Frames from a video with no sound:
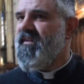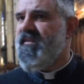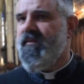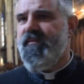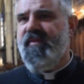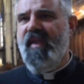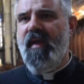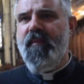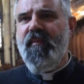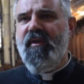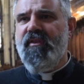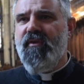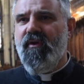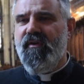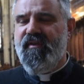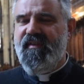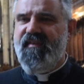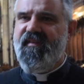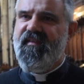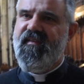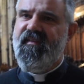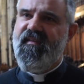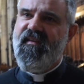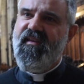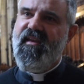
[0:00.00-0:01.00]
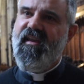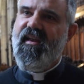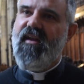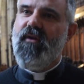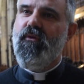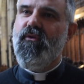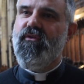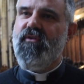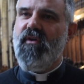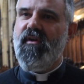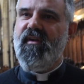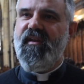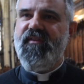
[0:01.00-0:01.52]
C'est Pierre Manant qui disait ça il y a
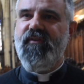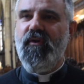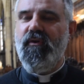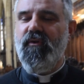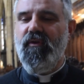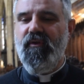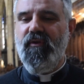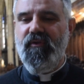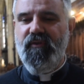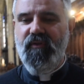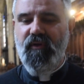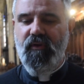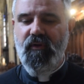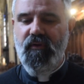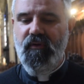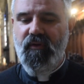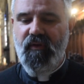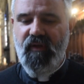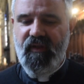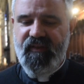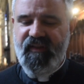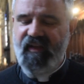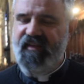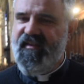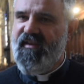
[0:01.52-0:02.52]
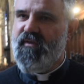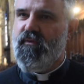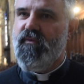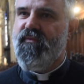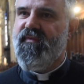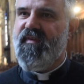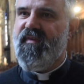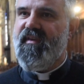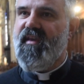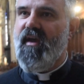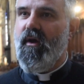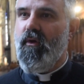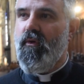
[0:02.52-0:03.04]
quelque temps là, dans, un article du
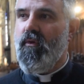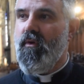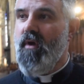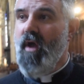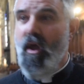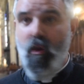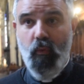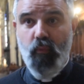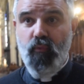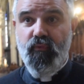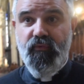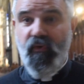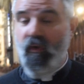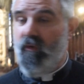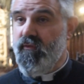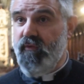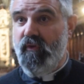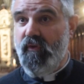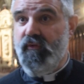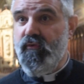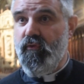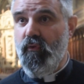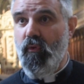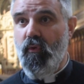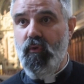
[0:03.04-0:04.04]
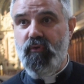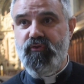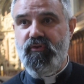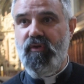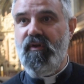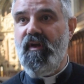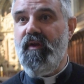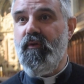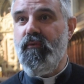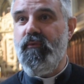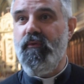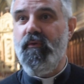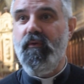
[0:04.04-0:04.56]
Figaro, ou François Sureau, je
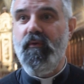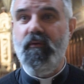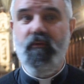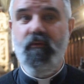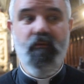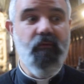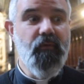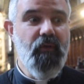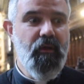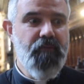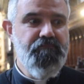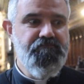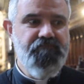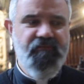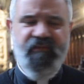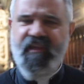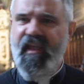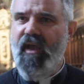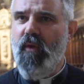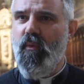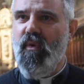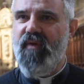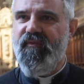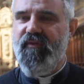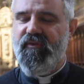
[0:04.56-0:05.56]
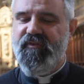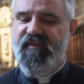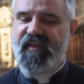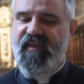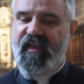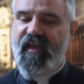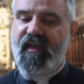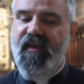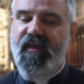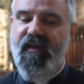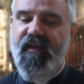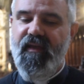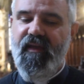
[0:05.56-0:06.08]
l'ai lu euh, hier ou
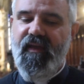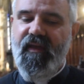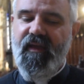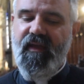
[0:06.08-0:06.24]
avant-hier,